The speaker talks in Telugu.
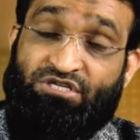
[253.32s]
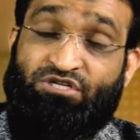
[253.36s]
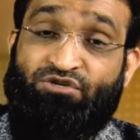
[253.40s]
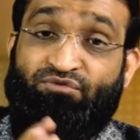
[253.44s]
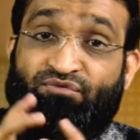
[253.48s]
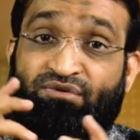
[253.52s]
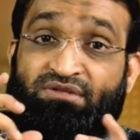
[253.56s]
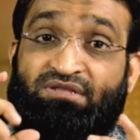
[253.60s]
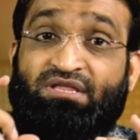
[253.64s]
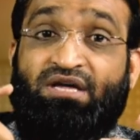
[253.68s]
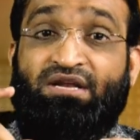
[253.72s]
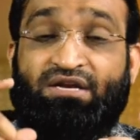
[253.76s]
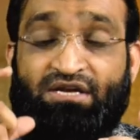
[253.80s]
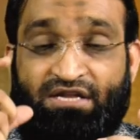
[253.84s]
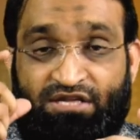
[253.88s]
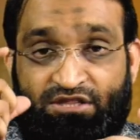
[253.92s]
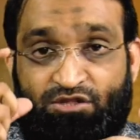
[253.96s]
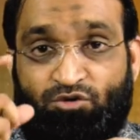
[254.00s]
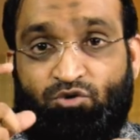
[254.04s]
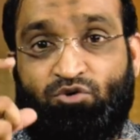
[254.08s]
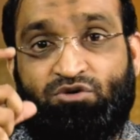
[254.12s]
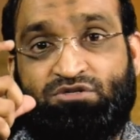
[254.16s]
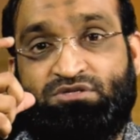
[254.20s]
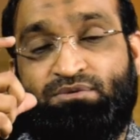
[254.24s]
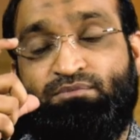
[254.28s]
యువత
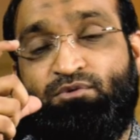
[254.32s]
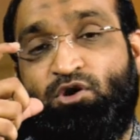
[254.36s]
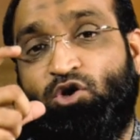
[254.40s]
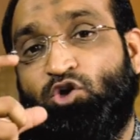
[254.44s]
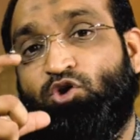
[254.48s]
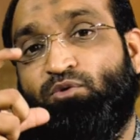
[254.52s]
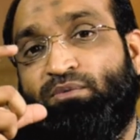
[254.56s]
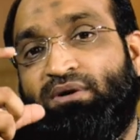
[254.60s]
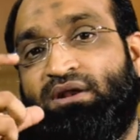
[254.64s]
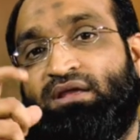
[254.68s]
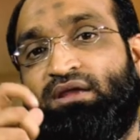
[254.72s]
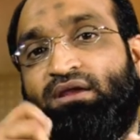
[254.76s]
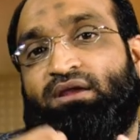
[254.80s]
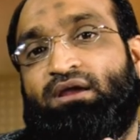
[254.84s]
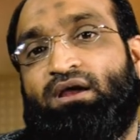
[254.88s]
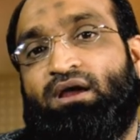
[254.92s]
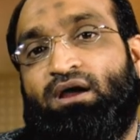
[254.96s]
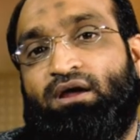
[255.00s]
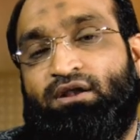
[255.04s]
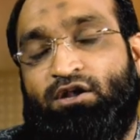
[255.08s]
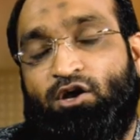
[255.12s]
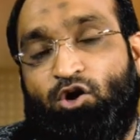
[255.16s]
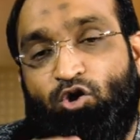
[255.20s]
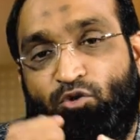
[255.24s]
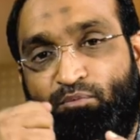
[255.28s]
నీతి కోసం కట్టుబడి
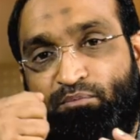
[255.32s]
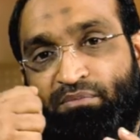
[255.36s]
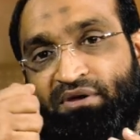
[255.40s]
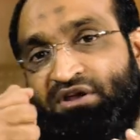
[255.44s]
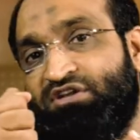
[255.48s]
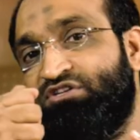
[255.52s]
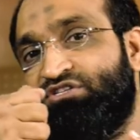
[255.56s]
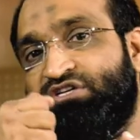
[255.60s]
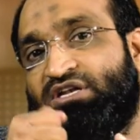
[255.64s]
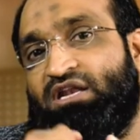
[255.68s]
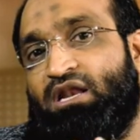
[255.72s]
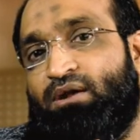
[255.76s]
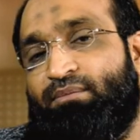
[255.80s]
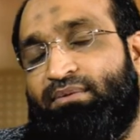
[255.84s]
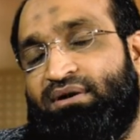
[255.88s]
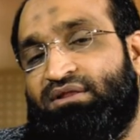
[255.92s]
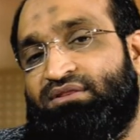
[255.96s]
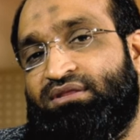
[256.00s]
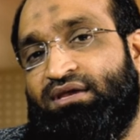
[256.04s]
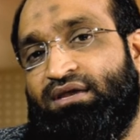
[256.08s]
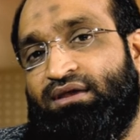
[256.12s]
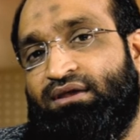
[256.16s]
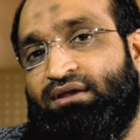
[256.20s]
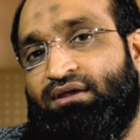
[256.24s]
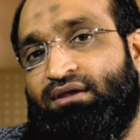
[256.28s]
నడుం బిగించి
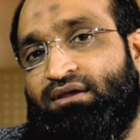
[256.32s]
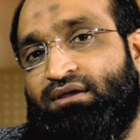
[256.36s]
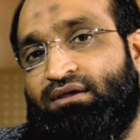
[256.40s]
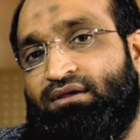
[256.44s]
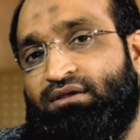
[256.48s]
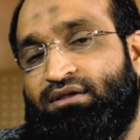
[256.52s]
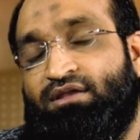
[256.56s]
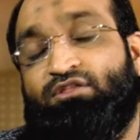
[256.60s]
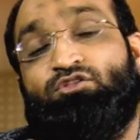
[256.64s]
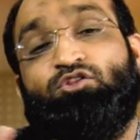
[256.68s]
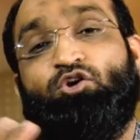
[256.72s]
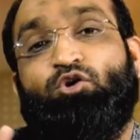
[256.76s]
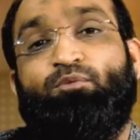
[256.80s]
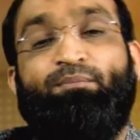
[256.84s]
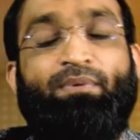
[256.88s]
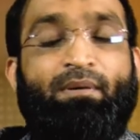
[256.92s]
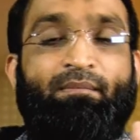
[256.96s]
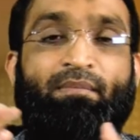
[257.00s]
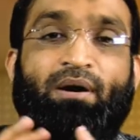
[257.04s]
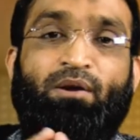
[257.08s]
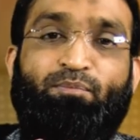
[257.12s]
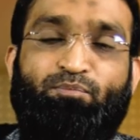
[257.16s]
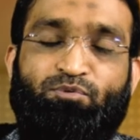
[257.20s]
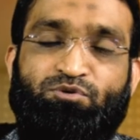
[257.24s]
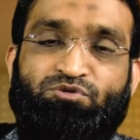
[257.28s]
నిలబడితే ఎంత గొప్ప
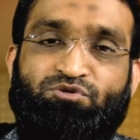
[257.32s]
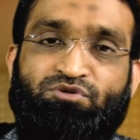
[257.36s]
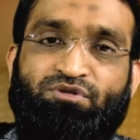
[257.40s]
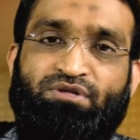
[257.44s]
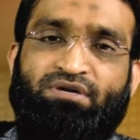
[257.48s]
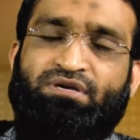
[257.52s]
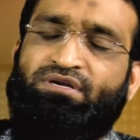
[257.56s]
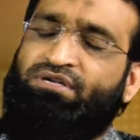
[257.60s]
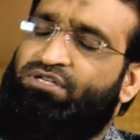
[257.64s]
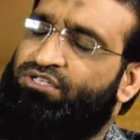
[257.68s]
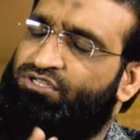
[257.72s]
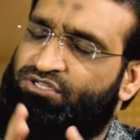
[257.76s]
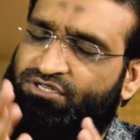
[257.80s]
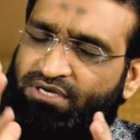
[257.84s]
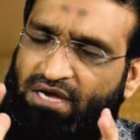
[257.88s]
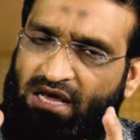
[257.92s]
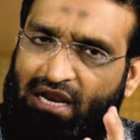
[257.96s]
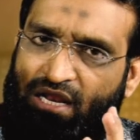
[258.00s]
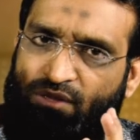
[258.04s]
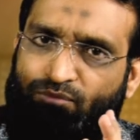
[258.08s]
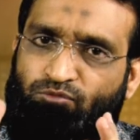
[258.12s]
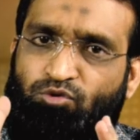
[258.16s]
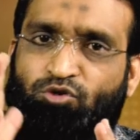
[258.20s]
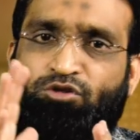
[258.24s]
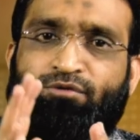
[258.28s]
మార్పు వస్తుంది చాలా
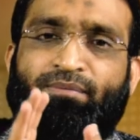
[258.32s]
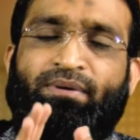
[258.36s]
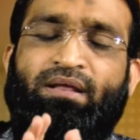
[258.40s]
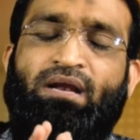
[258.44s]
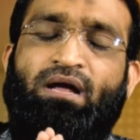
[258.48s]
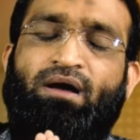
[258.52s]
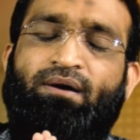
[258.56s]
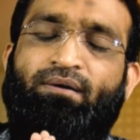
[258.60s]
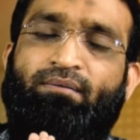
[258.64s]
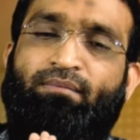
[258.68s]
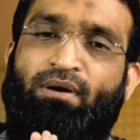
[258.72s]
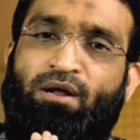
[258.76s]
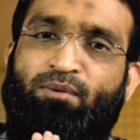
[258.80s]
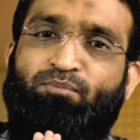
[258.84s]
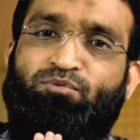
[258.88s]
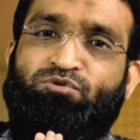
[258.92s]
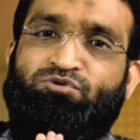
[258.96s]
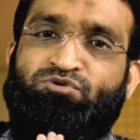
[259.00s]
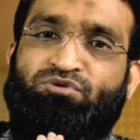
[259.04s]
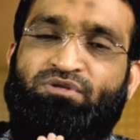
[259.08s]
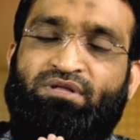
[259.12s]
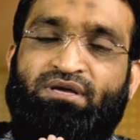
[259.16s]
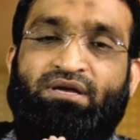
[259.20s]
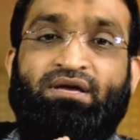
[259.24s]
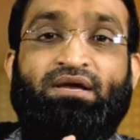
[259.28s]
అద్భుతమైన మార్పు
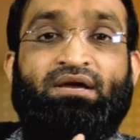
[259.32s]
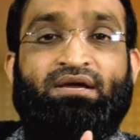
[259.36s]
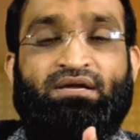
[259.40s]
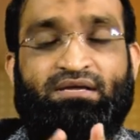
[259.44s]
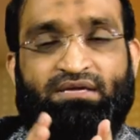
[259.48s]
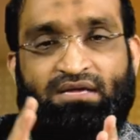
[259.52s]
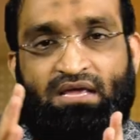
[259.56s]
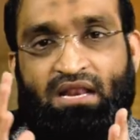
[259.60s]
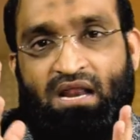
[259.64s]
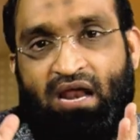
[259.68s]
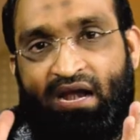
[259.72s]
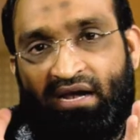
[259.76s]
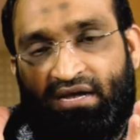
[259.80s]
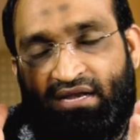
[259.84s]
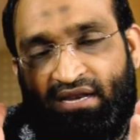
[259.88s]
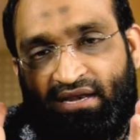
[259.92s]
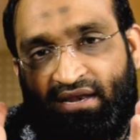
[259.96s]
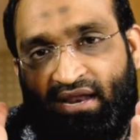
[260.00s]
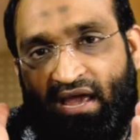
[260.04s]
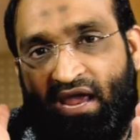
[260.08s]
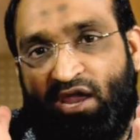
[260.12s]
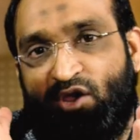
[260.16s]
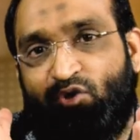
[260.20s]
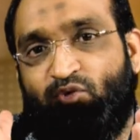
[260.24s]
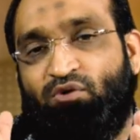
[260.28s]
వస్తుంది ఎలాంటి
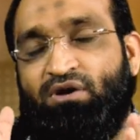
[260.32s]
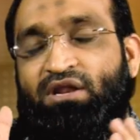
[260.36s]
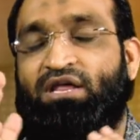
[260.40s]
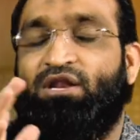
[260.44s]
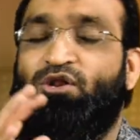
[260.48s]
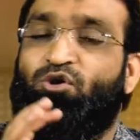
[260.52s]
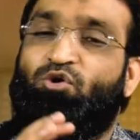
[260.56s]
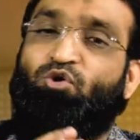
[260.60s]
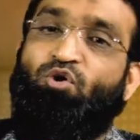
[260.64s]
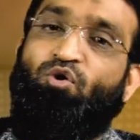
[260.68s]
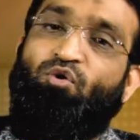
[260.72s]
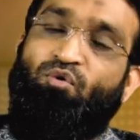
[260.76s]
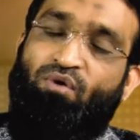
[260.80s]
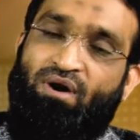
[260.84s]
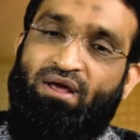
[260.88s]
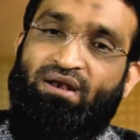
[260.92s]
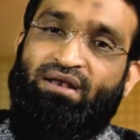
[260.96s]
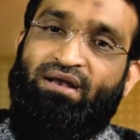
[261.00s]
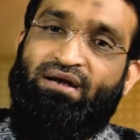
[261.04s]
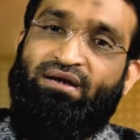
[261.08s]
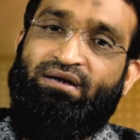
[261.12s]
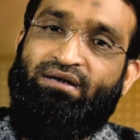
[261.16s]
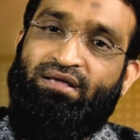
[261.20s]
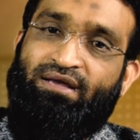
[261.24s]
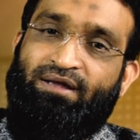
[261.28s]
నాయకుడిని
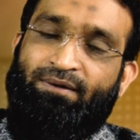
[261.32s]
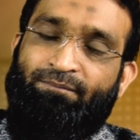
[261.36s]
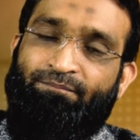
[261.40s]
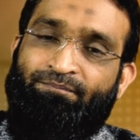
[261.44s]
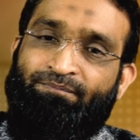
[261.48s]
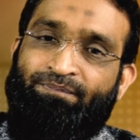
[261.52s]
ఎన్నుకోవాలి అంటే